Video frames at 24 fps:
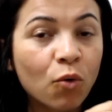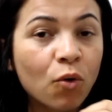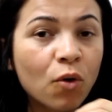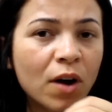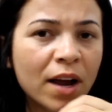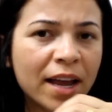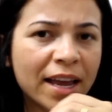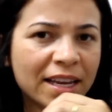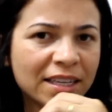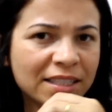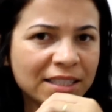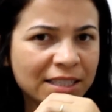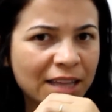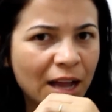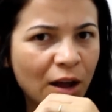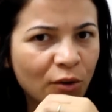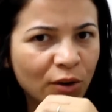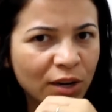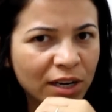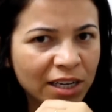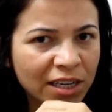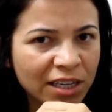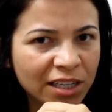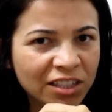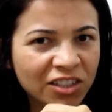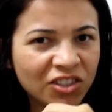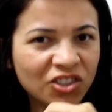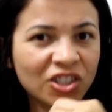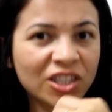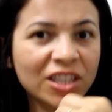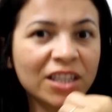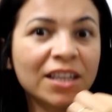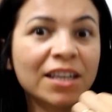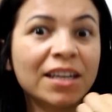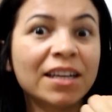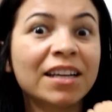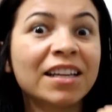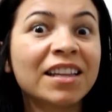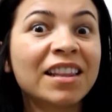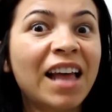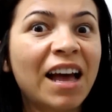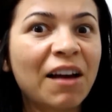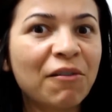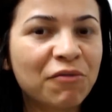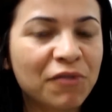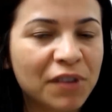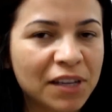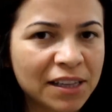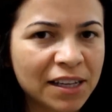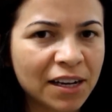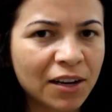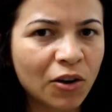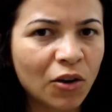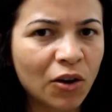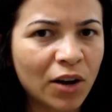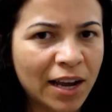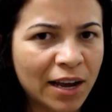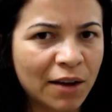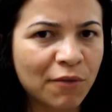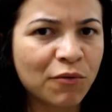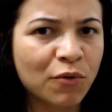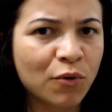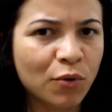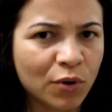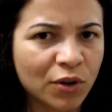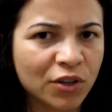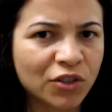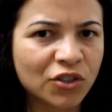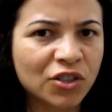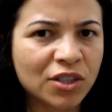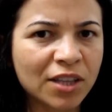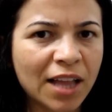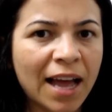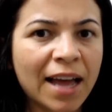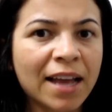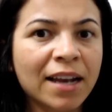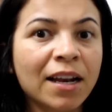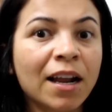o restaurante na vida que eu levo hoje, tá?